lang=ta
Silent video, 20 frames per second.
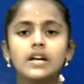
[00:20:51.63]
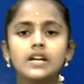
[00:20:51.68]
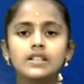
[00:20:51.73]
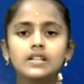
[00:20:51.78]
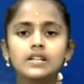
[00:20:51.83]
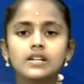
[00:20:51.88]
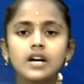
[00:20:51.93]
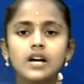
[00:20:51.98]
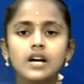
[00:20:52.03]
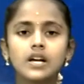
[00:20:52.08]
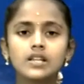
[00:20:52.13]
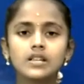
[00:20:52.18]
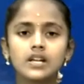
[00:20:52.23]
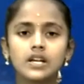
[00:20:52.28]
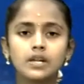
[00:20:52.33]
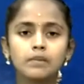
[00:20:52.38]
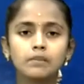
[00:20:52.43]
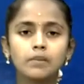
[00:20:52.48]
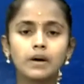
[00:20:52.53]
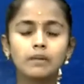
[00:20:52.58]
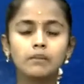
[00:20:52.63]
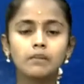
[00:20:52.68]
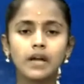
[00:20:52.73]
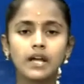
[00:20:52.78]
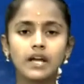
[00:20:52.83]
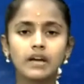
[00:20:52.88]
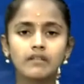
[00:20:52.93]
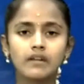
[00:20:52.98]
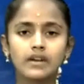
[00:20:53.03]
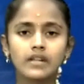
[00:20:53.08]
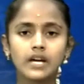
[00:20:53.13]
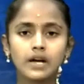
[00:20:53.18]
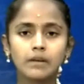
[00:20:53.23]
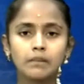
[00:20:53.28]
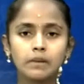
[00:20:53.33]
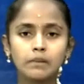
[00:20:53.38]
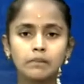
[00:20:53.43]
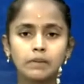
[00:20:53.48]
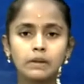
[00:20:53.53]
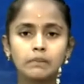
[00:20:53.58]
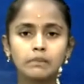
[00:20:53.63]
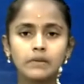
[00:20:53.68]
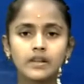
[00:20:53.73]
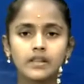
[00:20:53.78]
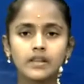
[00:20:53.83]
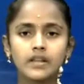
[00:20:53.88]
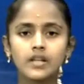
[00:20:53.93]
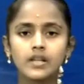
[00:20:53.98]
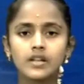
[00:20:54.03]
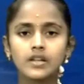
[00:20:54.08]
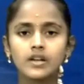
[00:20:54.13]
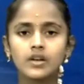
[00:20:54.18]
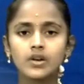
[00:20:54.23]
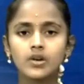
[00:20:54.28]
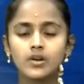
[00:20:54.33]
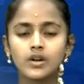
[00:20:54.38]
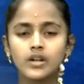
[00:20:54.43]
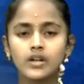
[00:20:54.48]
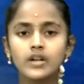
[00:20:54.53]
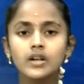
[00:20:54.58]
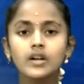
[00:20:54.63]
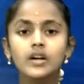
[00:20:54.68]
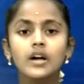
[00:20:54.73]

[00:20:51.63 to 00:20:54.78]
இதற்காக தலிபான் பயங்கரவாத அமைப்பின் பிரதிநிதிகளோடு